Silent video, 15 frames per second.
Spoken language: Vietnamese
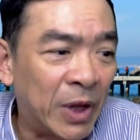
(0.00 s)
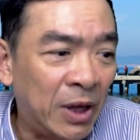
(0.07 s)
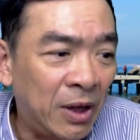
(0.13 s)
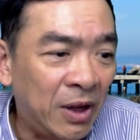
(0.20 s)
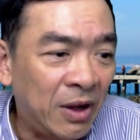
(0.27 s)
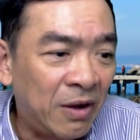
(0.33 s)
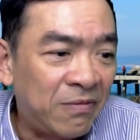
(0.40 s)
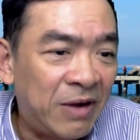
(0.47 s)

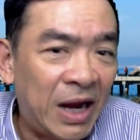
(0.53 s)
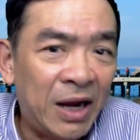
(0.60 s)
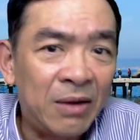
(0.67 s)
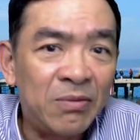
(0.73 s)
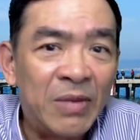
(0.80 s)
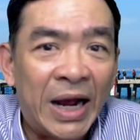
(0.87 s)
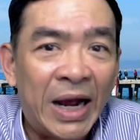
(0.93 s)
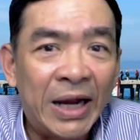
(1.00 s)
phát
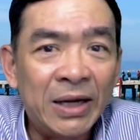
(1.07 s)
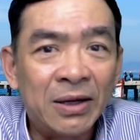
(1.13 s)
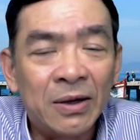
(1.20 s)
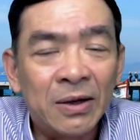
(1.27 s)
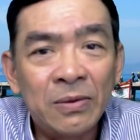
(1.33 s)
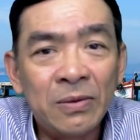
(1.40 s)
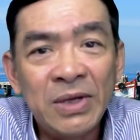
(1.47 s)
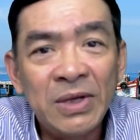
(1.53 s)
mãi rồi
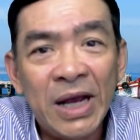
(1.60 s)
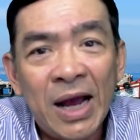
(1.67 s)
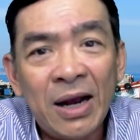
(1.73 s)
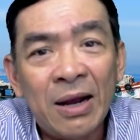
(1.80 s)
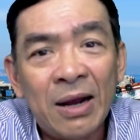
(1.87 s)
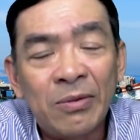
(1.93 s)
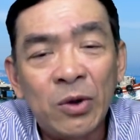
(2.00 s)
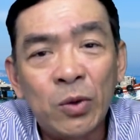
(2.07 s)
đấu giá
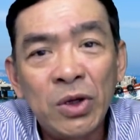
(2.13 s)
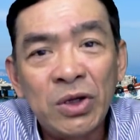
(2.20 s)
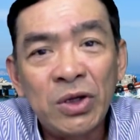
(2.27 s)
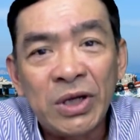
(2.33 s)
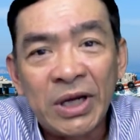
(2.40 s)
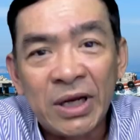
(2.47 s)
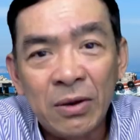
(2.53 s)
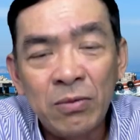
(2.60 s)
làm đủ thứ
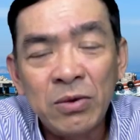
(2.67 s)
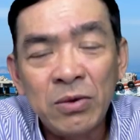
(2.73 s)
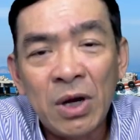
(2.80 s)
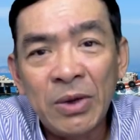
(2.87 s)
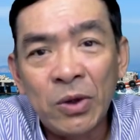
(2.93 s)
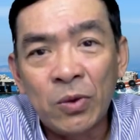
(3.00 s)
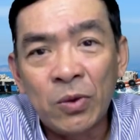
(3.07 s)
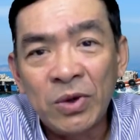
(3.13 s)
chuyện lúc đó mới
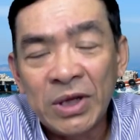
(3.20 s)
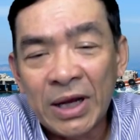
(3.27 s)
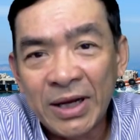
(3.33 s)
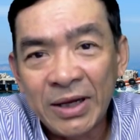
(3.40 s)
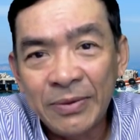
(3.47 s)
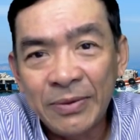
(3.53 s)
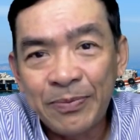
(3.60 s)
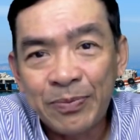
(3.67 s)
đủ người ta đi
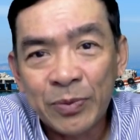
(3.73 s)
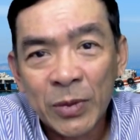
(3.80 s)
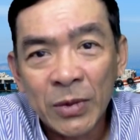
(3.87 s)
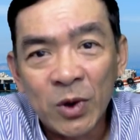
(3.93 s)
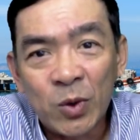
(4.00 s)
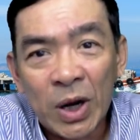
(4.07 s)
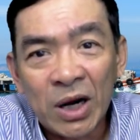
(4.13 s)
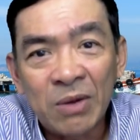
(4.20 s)

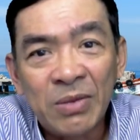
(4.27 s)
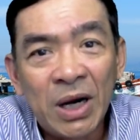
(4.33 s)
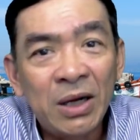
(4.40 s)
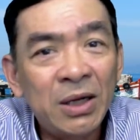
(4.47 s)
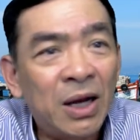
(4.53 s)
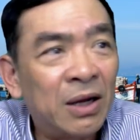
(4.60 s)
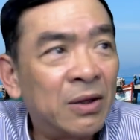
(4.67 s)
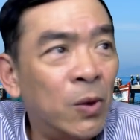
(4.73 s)
hoặc là mới uh,
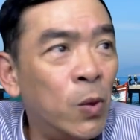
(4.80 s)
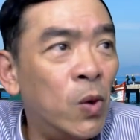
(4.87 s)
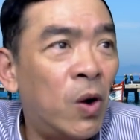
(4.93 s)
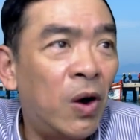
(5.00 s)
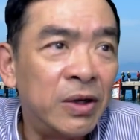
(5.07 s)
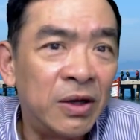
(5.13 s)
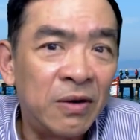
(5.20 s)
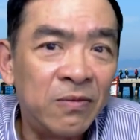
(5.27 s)
thu hồi
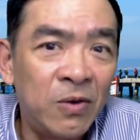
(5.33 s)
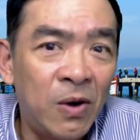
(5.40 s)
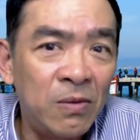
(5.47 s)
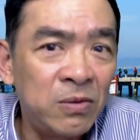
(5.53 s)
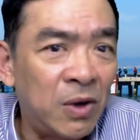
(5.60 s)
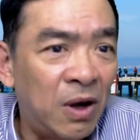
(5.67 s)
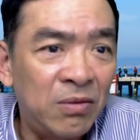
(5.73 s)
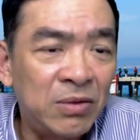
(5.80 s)
được cái vốn
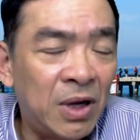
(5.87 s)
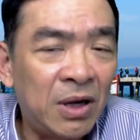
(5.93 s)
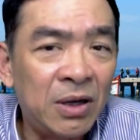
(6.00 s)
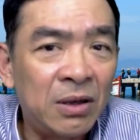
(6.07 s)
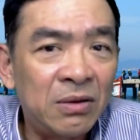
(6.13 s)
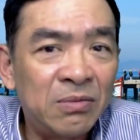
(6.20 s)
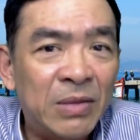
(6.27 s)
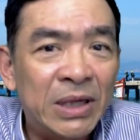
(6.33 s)
còn không đó đâu.
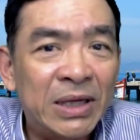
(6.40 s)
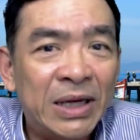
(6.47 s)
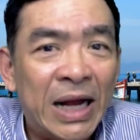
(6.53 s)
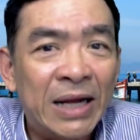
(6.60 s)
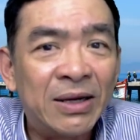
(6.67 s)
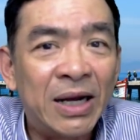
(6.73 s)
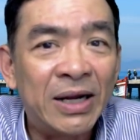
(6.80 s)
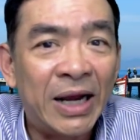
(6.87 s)
bên đây
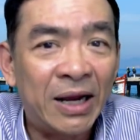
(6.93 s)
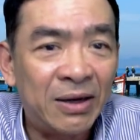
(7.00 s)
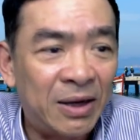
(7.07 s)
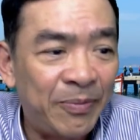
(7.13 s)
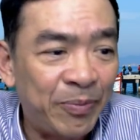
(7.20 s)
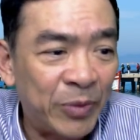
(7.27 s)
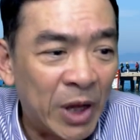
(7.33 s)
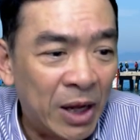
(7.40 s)
ngân hàng làm
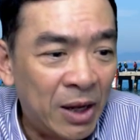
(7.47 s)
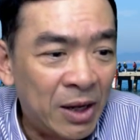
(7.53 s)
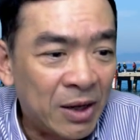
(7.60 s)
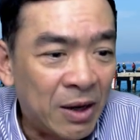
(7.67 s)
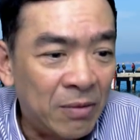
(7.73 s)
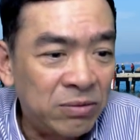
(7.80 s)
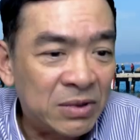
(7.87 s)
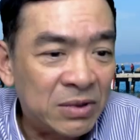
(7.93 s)
um,
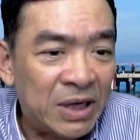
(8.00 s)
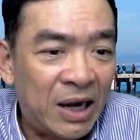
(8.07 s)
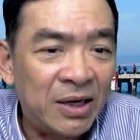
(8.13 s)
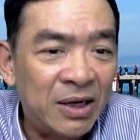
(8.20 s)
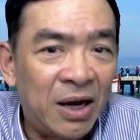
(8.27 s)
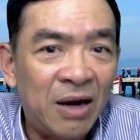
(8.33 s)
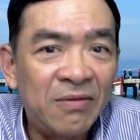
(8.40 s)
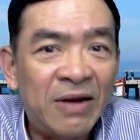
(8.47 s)
không trả
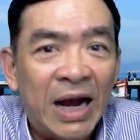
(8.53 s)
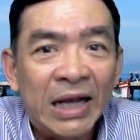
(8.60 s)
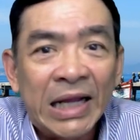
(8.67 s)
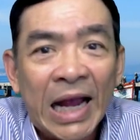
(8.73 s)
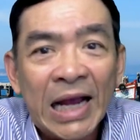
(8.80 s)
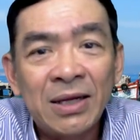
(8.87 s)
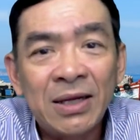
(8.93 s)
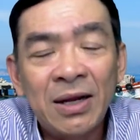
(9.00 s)
nợ vài
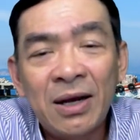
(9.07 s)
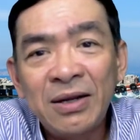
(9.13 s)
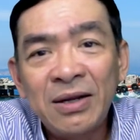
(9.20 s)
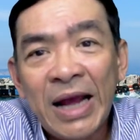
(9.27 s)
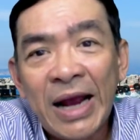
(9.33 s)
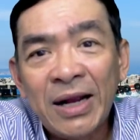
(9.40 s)
tháng nó đến nó dán